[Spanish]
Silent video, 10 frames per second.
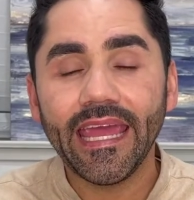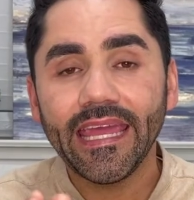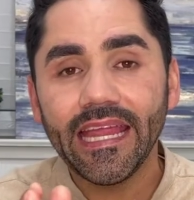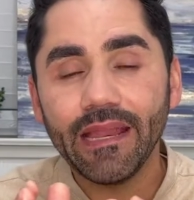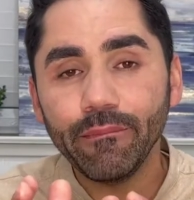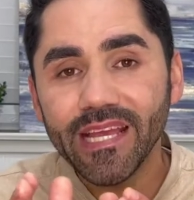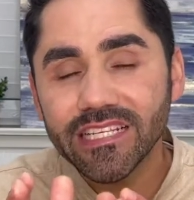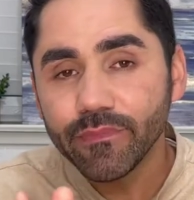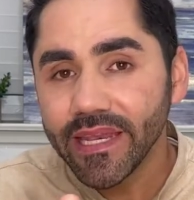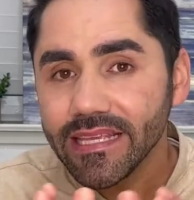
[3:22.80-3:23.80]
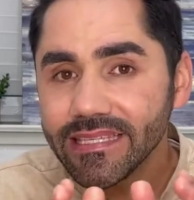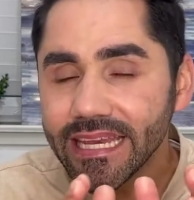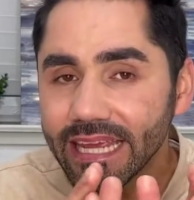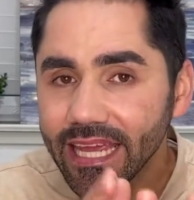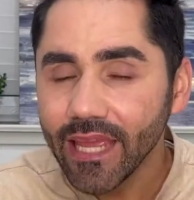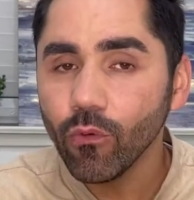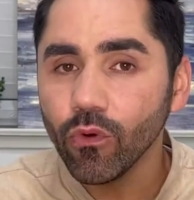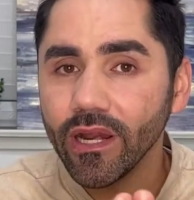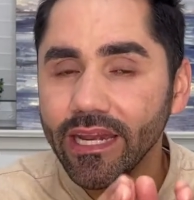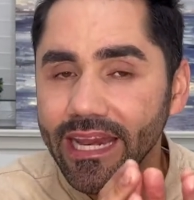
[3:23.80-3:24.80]
Eh, mi experiencia en
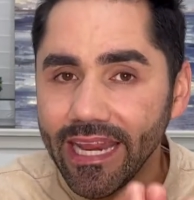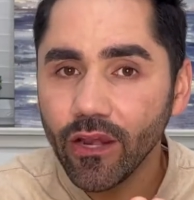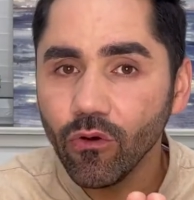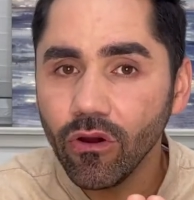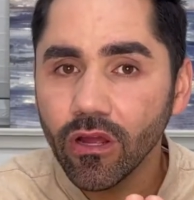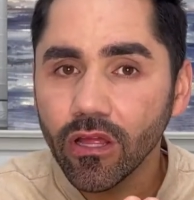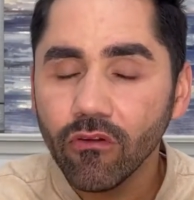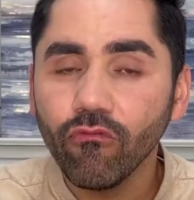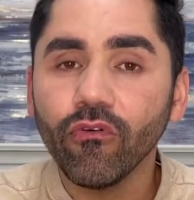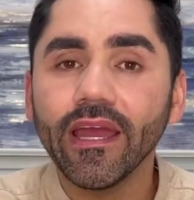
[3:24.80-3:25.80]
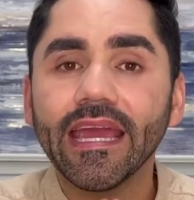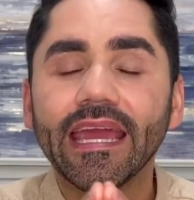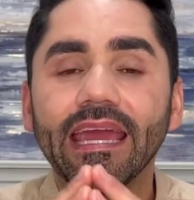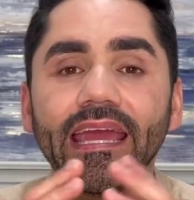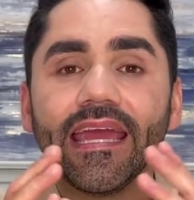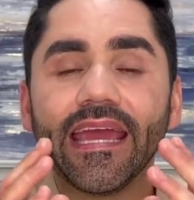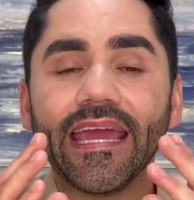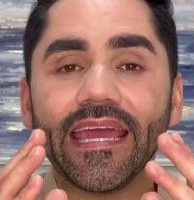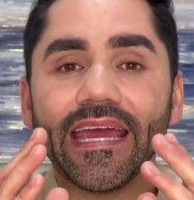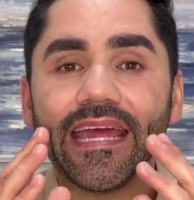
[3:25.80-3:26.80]
Hayward en enero fue que
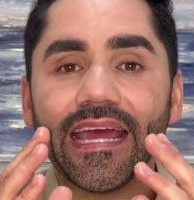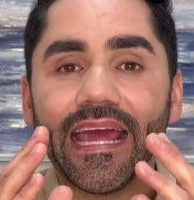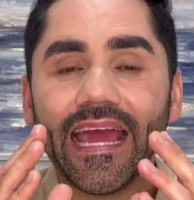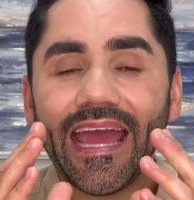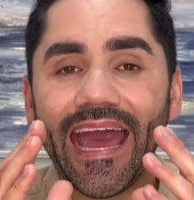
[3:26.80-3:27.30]
eh,